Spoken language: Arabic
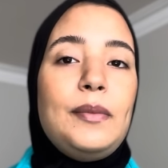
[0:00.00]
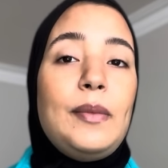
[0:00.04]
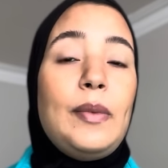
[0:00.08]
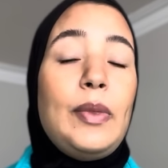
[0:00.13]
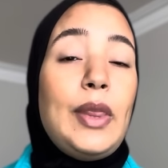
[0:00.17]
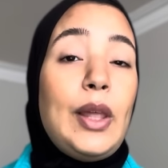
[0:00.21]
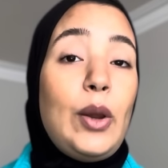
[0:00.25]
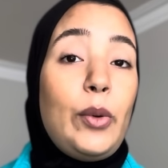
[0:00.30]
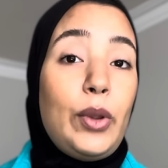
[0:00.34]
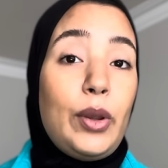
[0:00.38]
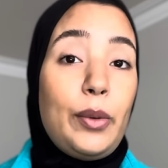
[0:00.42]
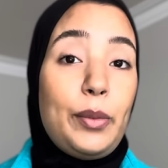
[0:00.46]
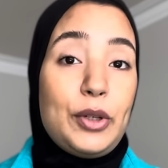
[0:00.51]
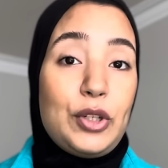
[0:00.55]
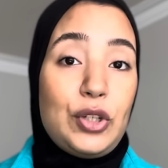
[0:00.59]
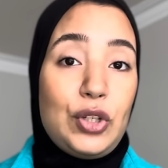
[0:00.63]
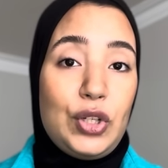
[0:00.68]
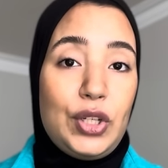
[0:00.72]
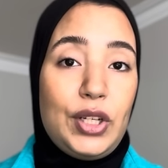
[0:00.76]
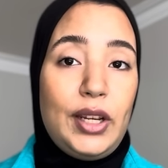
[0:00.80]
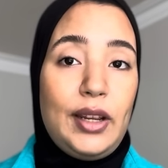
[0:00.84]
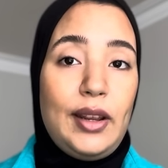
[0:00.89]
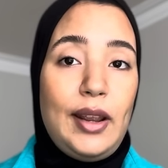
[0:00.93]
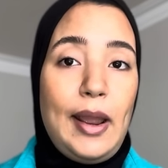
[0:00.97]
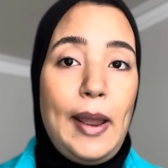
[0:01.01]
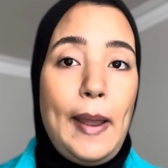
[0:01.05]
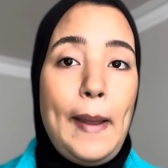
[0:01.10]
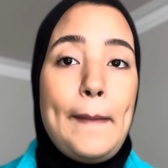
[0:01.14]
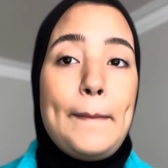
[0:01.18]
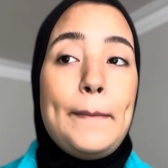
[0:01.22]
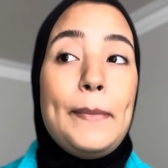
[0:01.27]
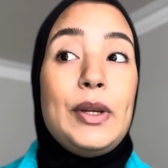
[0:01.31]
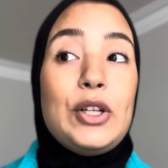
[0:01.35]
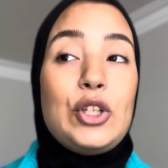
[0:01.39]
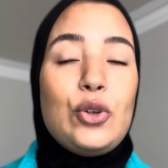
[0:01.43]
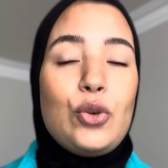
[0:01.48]
ناويه باش نجي
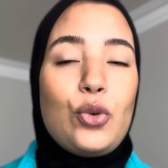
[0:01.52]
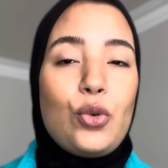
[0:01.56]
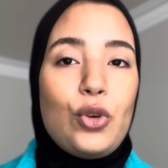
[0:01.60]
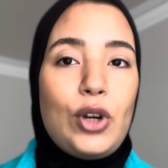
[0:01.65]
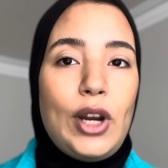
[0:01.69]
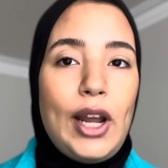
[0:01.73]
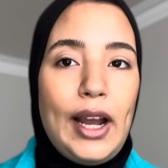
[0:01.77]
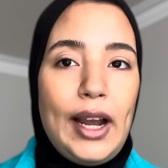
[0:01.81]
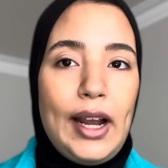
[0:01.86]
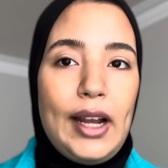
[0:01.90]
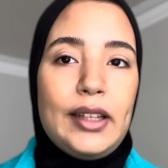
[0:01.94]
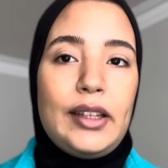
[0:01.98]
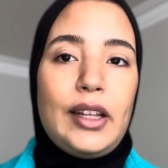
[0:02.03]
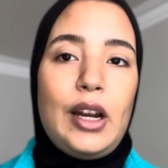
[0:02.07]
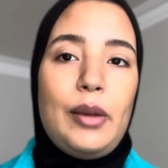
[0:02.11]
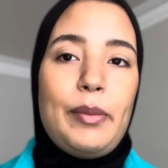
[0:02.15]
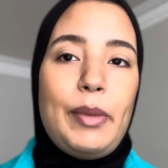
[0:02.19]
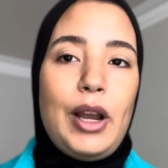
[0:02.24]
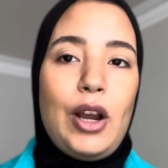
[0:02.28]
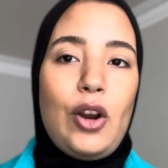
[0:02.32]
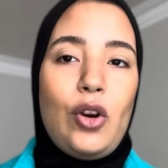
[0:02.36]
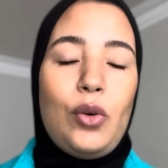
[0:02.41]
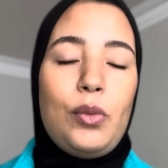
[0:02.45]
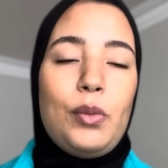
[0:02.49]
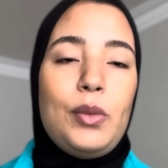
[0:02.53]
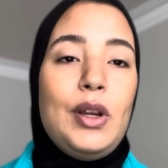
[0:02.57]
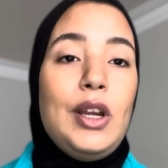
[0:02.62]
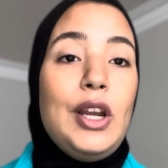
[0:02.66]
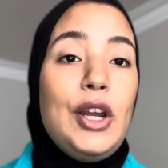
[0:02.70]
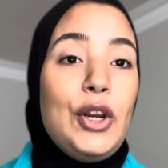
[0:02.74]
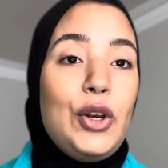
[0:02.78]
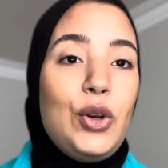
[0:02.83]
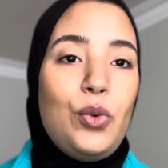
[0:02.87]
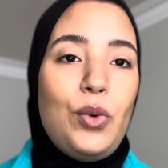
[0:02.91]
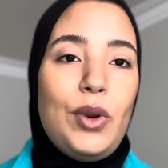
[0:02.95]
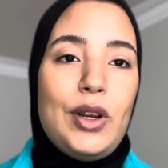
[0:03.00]
باش نكون حاضره معاهم
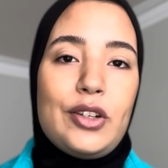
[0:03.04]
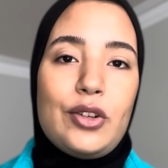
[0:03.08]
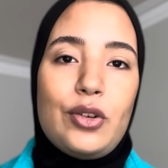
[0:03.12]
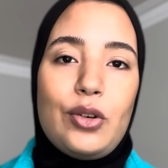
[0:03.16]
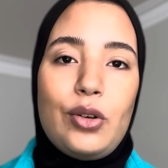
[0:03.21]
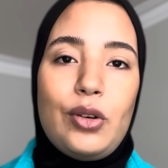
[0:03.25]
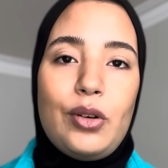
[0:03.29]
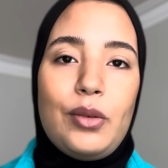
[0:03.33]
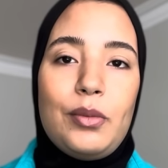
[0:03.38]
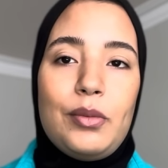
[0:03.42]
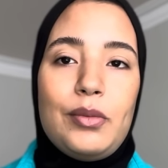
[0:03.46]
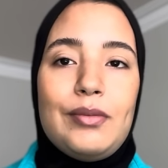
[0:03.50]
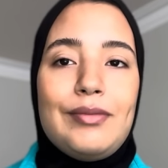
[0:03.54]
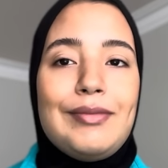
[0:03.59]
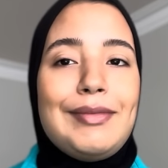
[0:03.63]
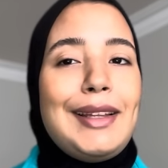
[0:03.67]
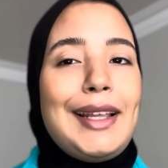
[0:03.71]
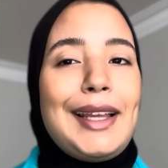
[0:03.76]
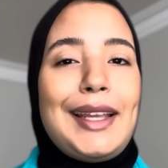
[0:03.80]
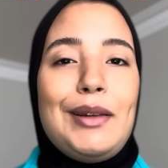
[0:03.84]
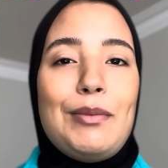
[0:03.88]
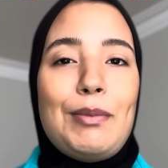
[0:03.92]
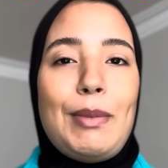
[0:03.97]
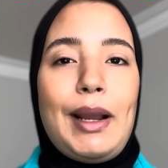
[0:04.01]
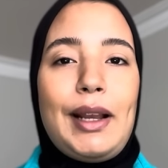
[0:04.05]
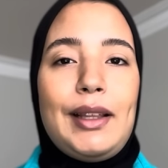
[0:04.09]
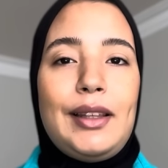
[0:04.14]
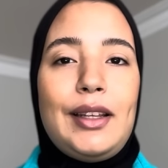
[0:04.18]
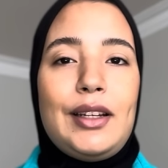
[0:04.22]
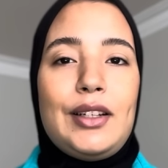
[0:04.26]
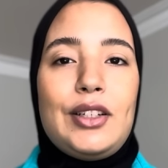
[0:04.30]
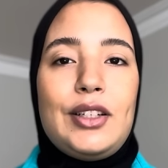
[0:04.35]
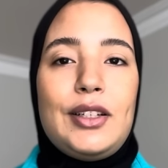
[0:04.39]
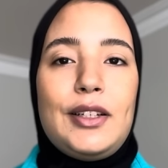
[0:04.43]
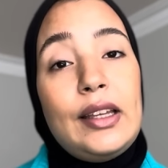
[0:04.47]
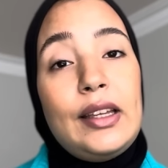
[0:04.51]
نواجههم لكن ما
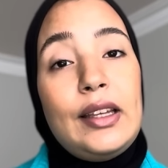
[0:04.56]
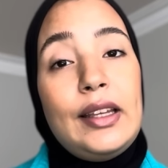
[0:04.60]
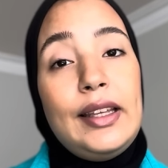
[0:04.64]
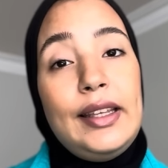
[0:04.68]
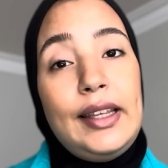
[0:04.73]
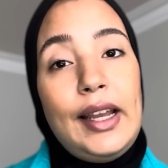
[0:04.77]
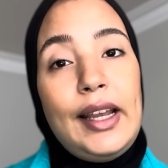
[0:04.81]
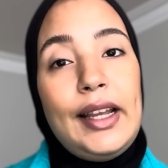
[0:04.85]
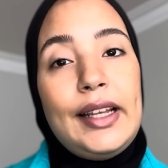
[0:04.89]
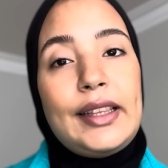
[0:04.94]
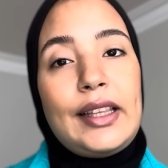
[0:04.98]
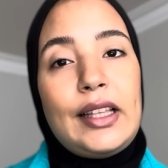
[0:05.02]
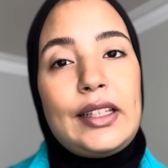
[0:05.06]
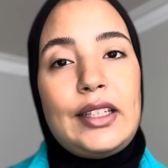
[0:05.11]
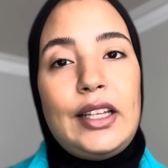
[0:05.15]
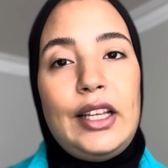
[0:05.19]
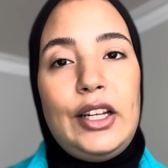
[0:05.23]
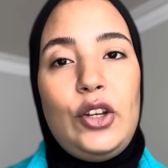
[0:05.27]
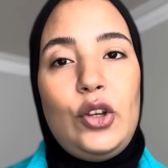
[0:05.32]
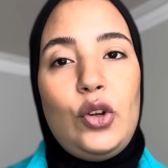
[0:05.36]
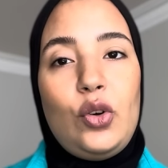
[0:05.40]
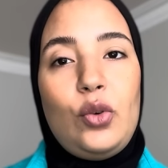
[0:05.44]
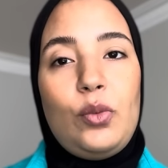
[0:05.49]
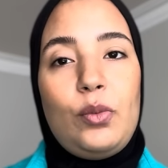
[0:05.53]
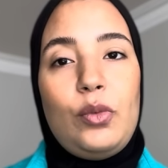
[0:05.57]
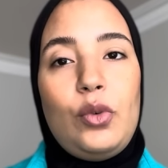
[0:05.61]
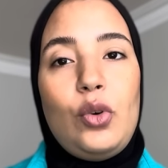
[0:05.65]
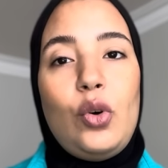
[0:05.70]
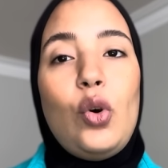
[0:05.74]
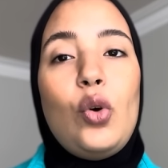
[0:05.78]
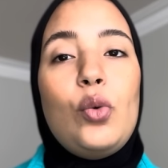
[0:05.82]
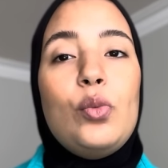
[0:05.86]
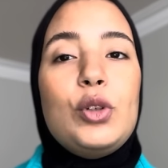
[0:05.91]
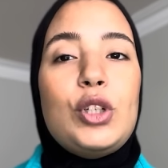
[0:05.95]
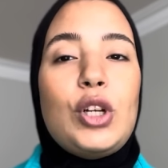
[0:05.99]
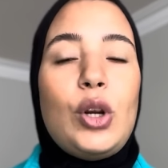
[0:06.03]
قدرتش هي عيطات عليهم
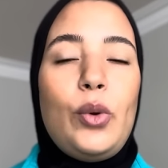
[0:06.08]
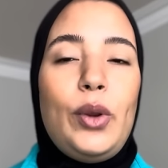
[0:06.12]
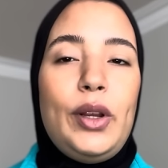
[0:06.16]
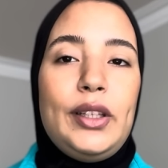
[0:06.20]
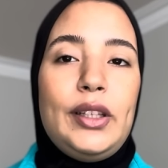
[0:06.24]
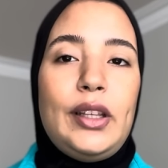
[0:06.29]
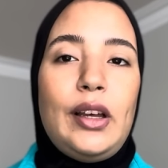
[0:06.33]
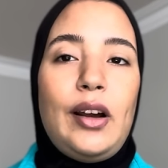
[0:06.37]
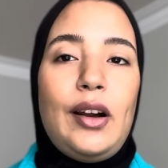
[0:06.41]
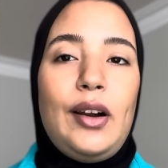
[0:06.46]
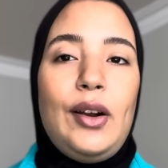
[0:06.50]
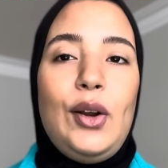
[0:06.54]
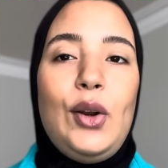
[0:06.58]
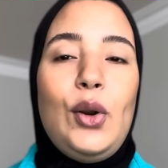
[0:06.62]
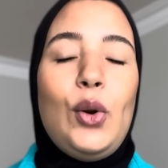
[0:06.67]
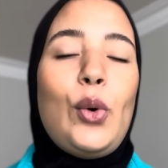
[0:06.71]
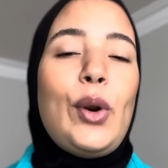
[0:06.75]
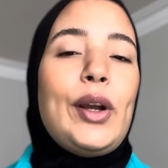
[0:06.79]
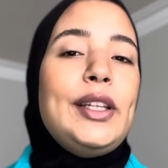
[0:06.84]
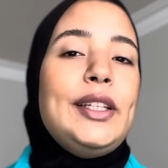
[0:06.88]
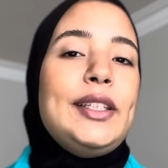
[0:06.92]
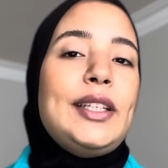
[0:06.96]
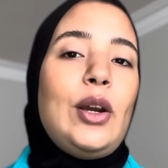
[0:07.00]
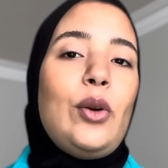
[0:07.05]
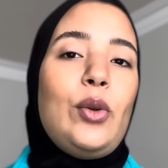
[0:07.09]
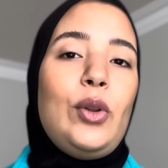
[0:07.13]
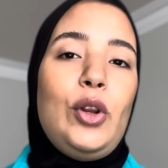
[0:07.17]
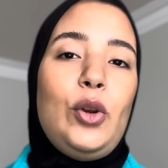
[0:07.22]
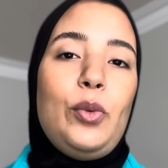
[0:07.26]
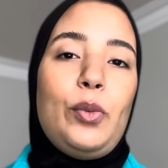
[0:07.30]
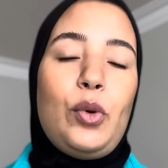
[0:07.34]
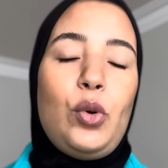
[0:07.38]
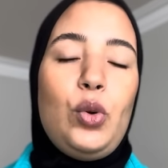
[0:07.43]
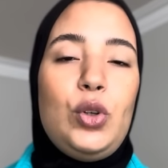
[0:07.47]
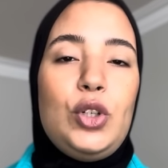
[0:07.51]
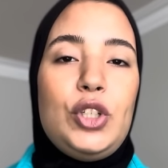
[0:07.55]
ومشاو عندها وغادي تعاود لهم
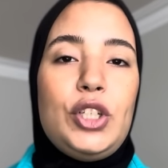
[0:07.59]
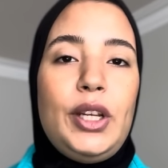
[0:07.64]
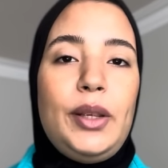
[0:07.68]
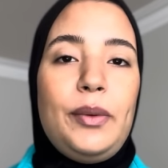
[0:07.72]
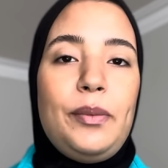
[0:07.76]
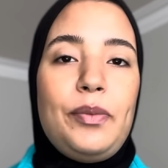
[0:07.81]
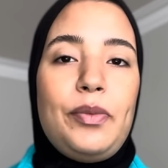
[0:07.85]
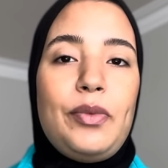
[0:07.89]
كلشي